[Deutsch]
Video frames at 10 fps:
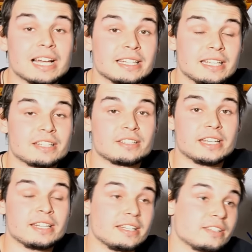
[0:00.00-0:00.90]
angeht,
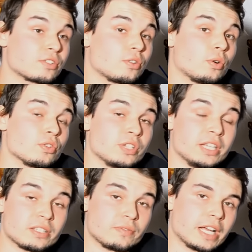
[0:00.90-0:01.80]
denn dieses Gehäuse
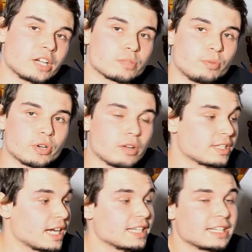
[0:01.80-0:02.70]
hier ist, wie angesprochen,
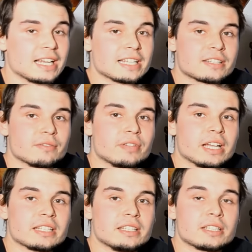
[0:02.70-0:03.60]
aus Hartglas
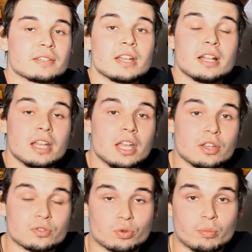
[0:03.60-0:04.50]
gefertigt.
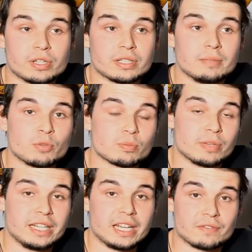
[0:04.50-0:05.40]
Somit muss
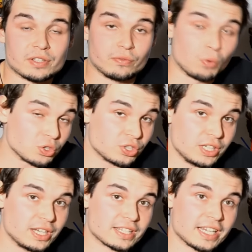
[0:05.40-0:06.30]
man hier etwas
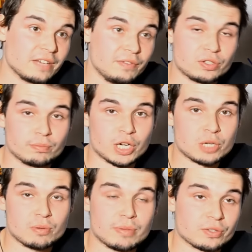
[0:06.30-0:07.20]
vorsichtiger sein, wie zum
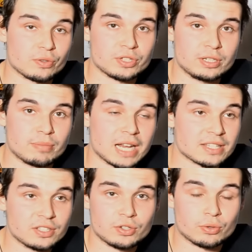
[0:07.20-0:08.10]
Beispiel bei sonstigen
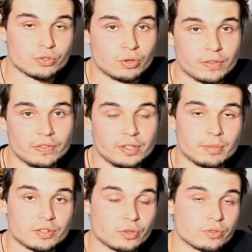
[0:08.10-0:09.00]
Plastikkonsorten, die
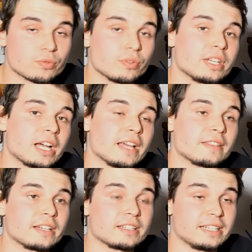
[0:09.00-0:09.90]
man sonst so in der
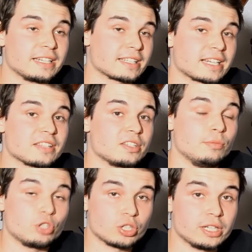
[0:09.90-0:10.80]
Hand hat, denn das kann
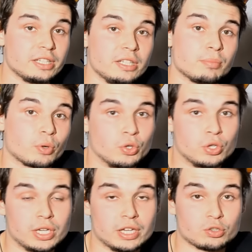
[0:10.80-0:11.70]
ziemlich schnell in die
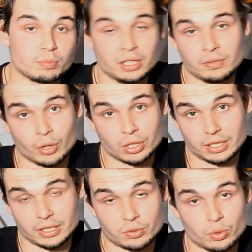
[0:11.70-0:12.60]
Brüche gehen,
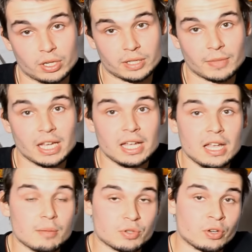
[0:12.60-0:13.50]
sprichwörtlich natürlich.
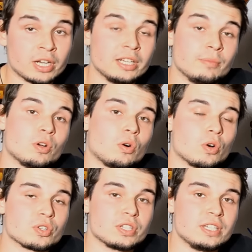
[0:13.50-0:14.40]
Besonders in dem
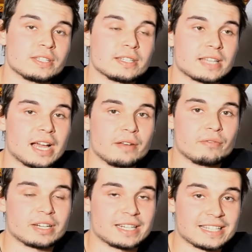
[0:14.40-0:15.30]
Gehäuse ist jetzt
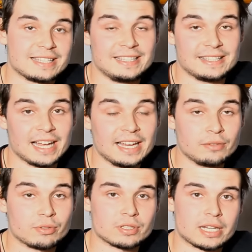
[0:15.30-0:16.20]
einfach das Design
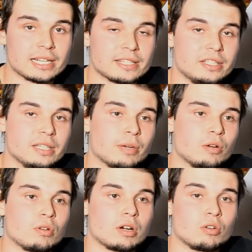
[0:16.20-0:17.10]
und es handelt sich hierbei
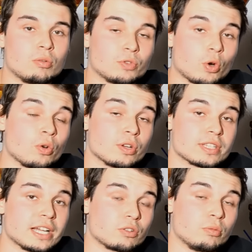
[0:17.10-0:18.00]
auch um trocken
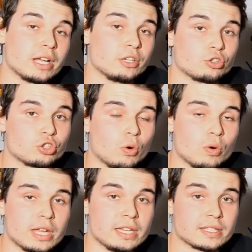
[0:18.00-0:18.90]
gesagt um ein
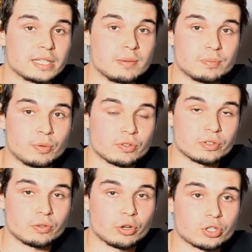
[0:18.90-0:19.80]
Showcase. Das gibt es bei uns
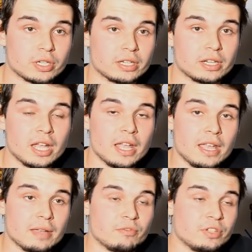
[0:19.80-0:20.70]
in Deutschland
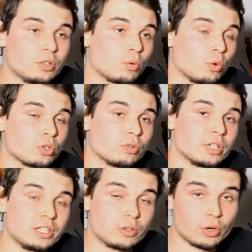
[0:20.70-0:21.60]
für die rote
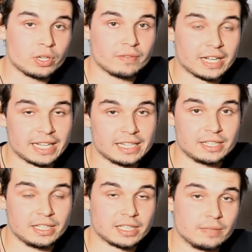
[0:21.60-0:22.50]
oder die goldene
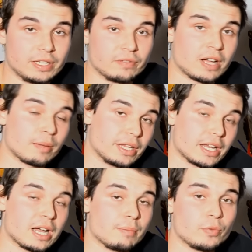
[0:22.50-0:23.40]
Variante, je nachdem welche Farbe ihr
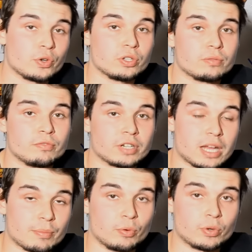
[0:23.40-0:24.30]
da haben möchtet, für
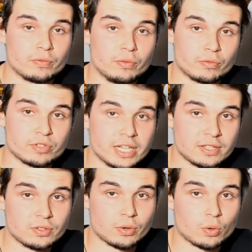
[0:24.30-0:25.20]
knappe
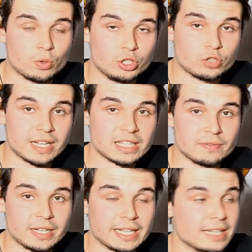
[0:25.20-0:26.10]
165 Euro. Die
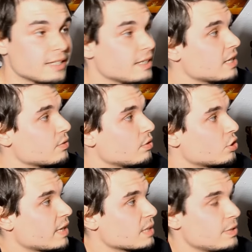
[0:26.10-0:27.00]
schwarze Variante, also schwarz